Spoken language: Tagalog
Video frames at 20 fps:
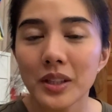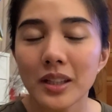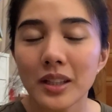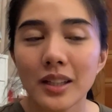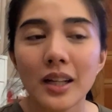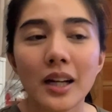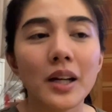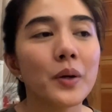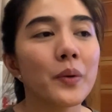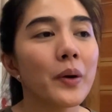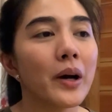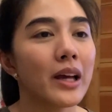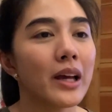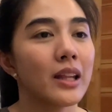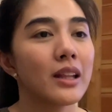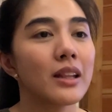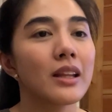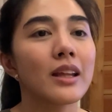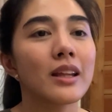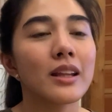ng nagagawa
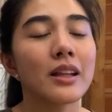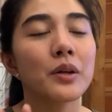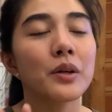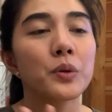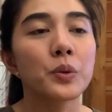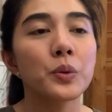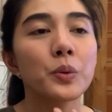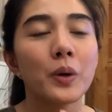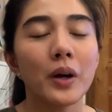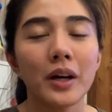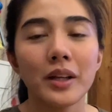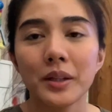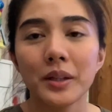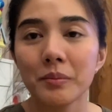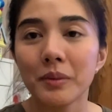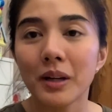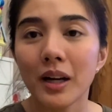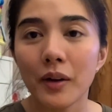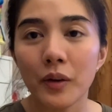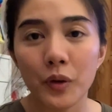and then nagkukuha
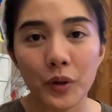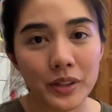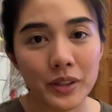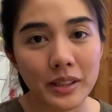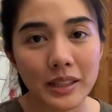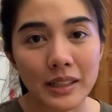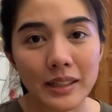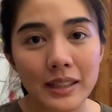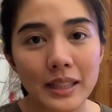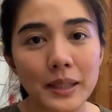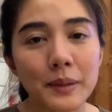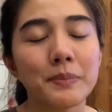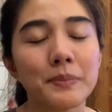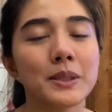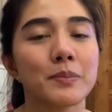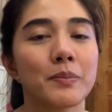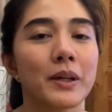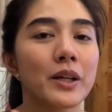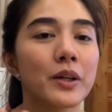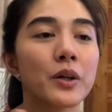ng mga konting
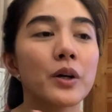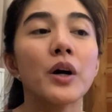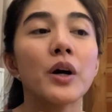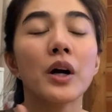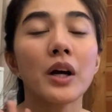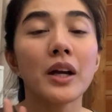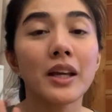clips pero